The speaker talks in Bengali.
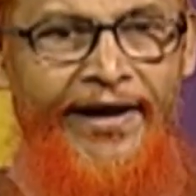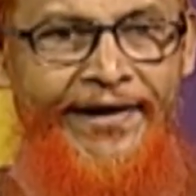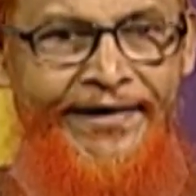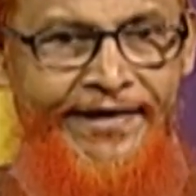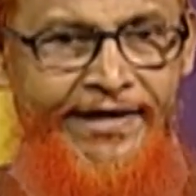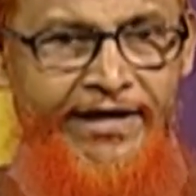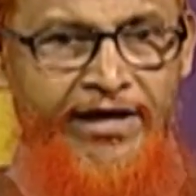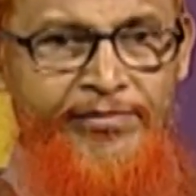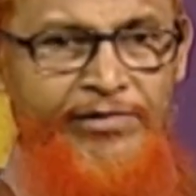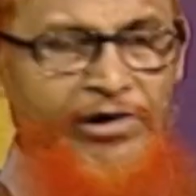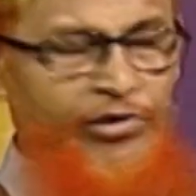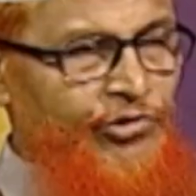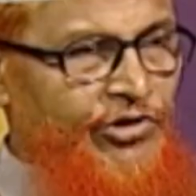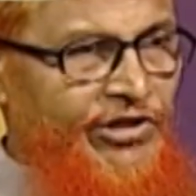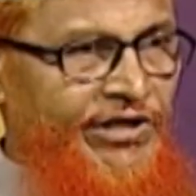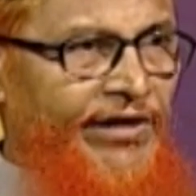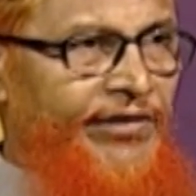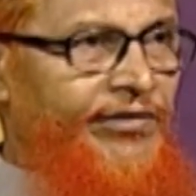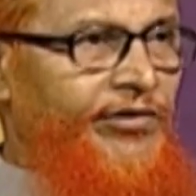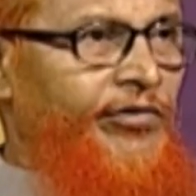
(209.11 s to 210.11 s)
এটাকে আমরা
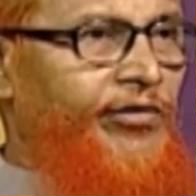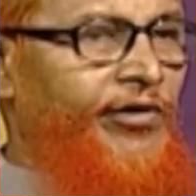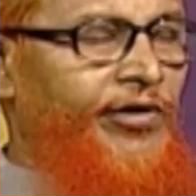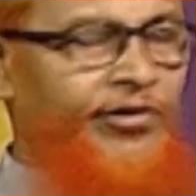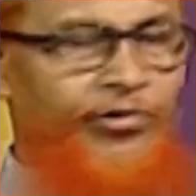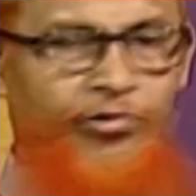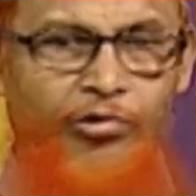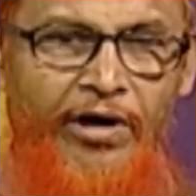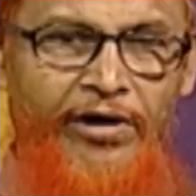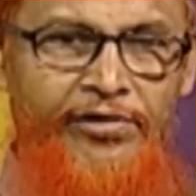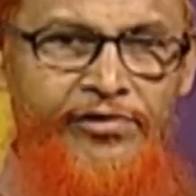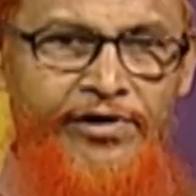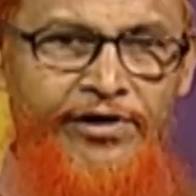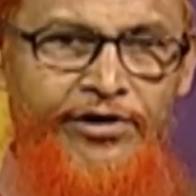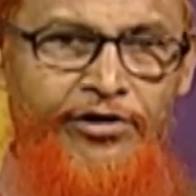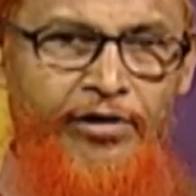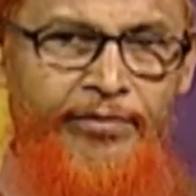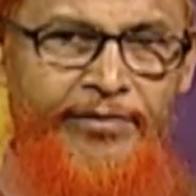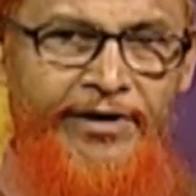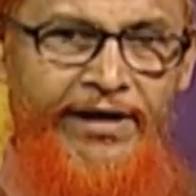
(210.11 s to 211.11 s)
উৎসাহিত করি দোয়া করি
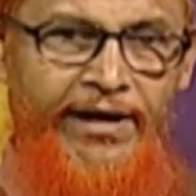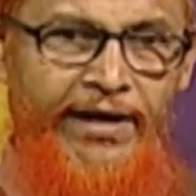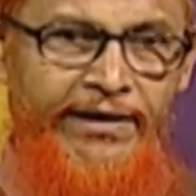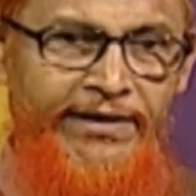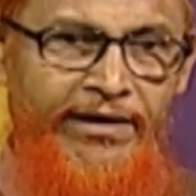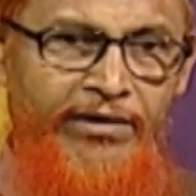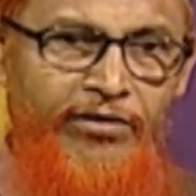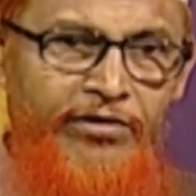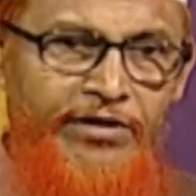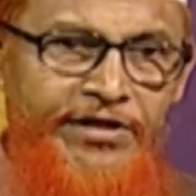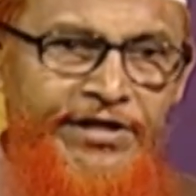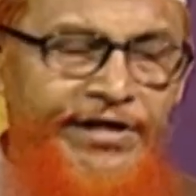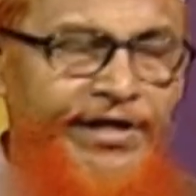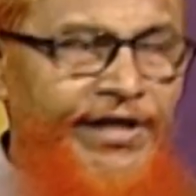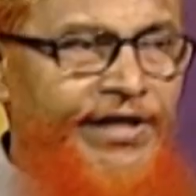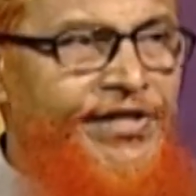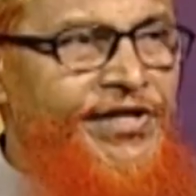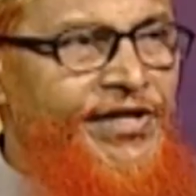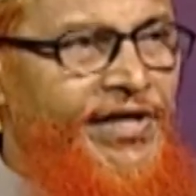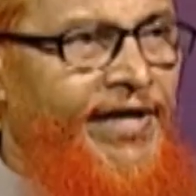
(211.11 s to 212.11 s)
তবে এরা যেন
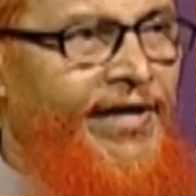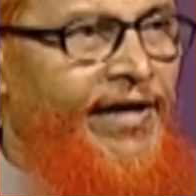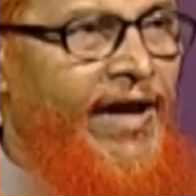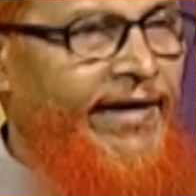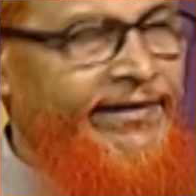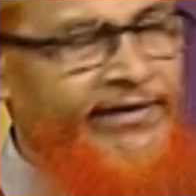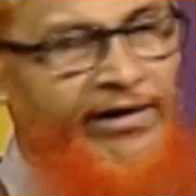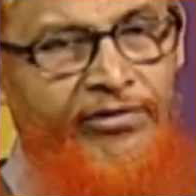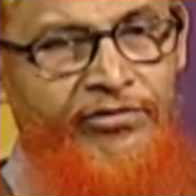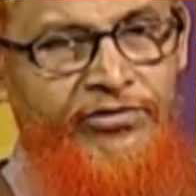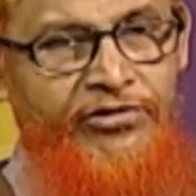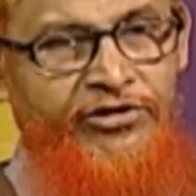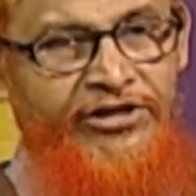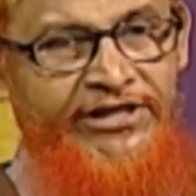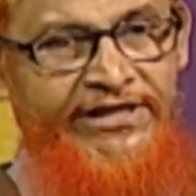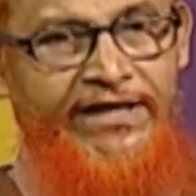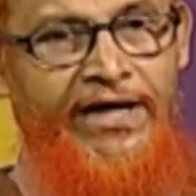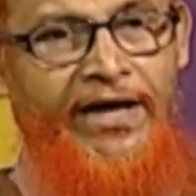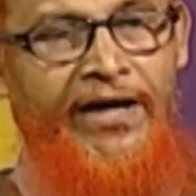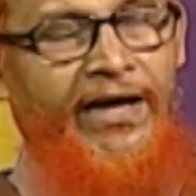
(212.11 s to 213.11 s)
ধীরে ধীরে একটা লোক
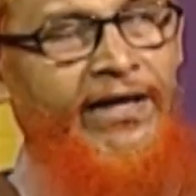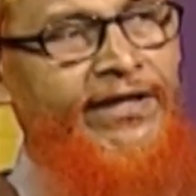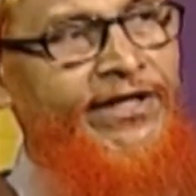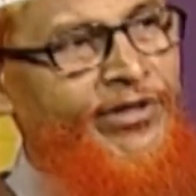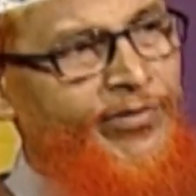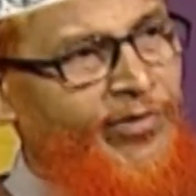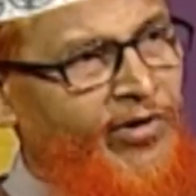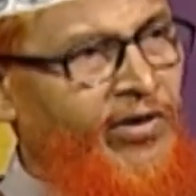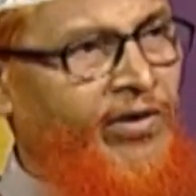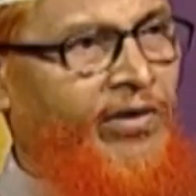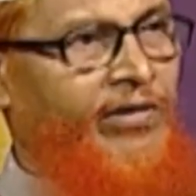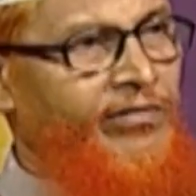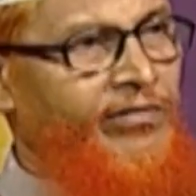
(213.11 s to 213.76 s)
যদি সারা জীবন